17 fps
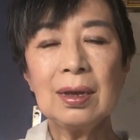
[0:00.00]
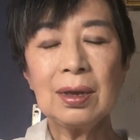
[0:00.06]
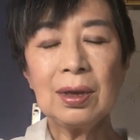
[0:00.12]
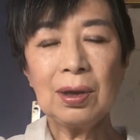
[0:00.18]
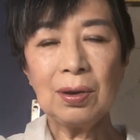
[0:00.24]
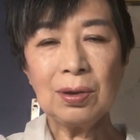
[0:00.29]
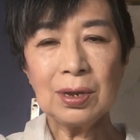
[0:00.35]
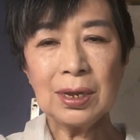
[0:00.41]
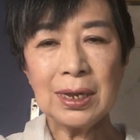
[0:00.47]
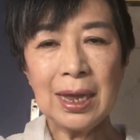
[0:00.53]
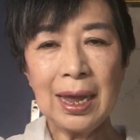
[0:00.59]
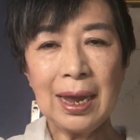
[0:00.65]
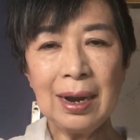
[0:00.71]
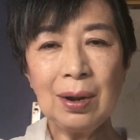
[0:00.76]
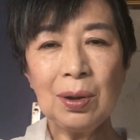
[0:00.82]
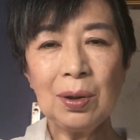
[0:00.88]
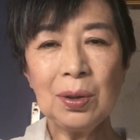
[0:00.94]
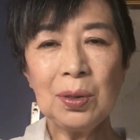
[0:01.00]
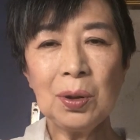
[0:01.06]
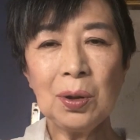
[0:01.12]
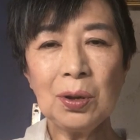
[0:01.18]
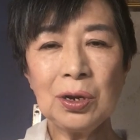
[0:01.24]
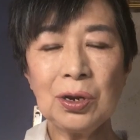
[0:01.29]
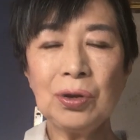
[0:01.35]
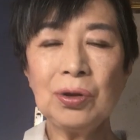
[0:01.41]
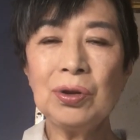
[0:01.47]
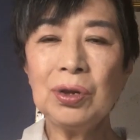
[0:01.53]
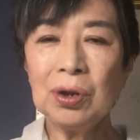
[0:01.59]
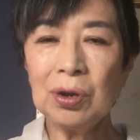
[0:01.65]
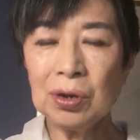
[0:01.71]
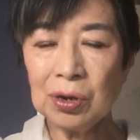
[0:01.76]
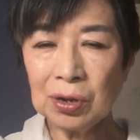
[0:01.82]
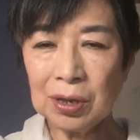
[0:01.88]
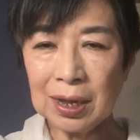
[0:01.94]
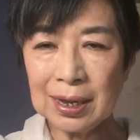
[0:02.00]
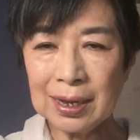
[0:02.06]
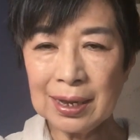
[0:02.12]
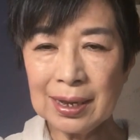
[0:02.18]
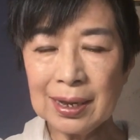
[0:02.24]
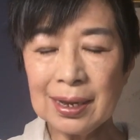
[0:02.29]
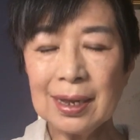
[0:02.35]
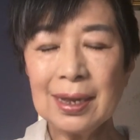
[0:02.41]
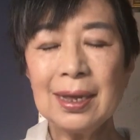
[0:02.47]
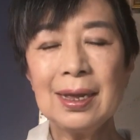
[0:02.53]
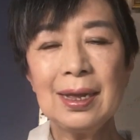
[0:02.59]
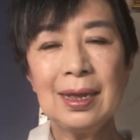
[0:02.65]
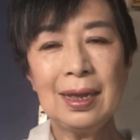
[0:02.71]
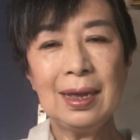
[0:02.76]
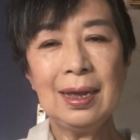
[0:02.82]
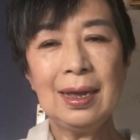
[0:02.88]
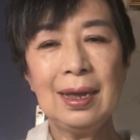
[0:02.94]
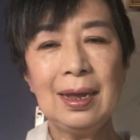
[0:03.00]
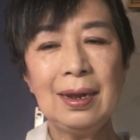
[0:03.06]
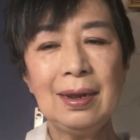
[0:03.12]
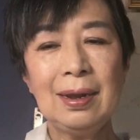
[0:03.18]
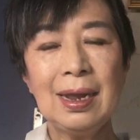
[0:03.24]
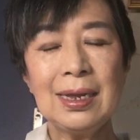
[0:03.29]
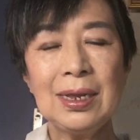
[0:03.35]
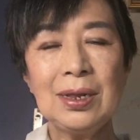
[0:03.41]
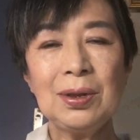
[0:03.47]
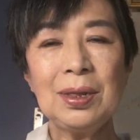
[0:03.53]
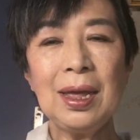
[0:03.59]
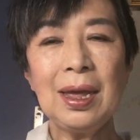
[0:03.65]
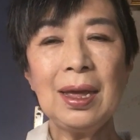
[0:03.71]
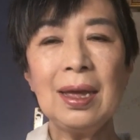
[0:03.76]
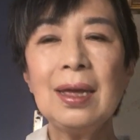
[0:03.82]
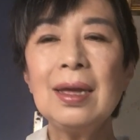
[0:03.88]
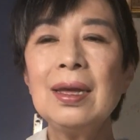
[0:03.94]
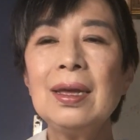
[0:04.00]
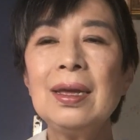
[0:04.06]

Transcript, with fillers: 強制労働収容所です。ですので